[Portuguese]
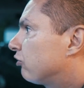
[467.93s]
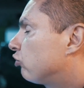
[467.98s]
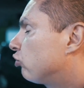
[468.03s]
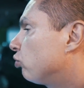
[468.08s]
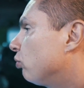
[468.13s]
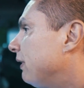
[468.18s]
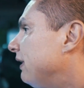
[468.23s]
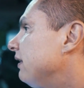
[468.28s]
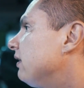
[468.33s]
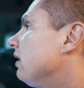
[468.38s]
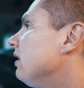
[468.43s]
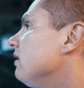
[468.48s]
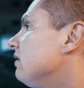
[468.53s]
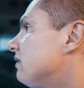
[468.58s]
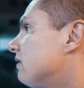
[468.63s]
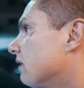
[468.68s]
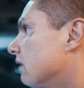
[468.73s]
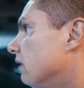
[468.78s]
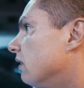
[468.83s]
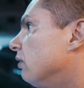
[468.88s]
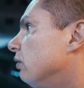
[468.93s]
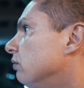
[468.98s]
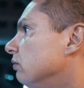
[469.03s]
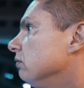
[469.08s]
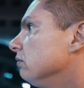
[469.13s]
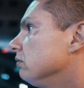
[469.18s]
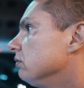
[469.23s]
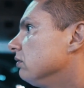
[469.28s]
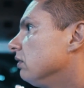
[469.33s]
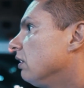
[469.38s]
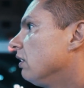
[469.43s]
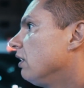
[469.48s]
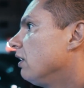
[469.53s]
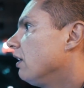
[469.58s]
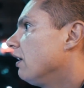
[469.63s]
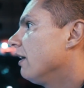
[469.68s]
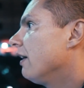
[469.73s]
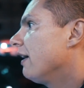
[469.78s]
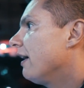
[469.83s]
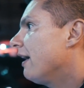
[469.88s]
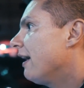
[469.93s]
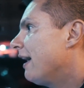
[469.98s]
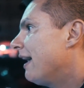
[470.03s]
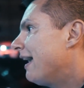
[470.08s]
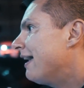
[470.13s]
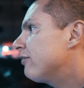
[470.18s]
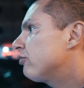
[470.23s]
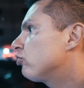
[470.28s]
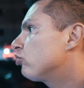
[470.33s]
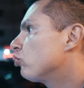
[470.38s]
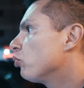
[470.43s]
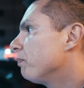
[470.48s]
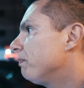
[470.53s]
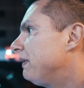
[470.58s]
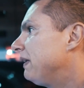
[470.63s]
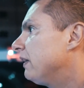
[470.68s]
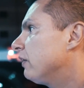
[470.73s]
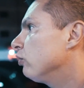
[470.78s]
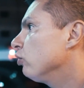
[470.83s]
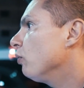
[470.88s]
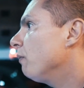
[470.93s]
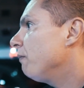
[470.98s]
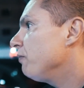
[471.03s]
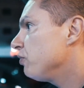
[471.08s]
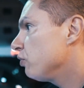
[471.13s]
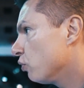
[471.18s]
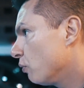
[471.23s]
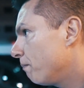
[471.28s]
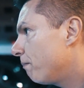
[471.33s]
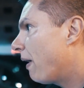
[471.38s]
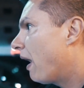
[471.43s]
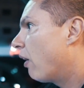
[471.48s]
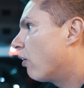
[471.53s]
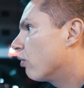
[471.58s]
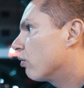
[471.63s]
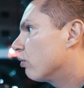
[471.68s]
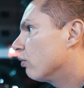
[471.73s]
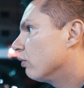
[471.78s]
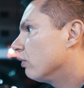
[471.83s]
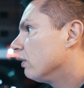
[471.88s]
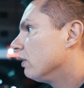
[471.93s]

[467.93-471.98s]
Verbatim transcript: sua intenção é subir no, num palco.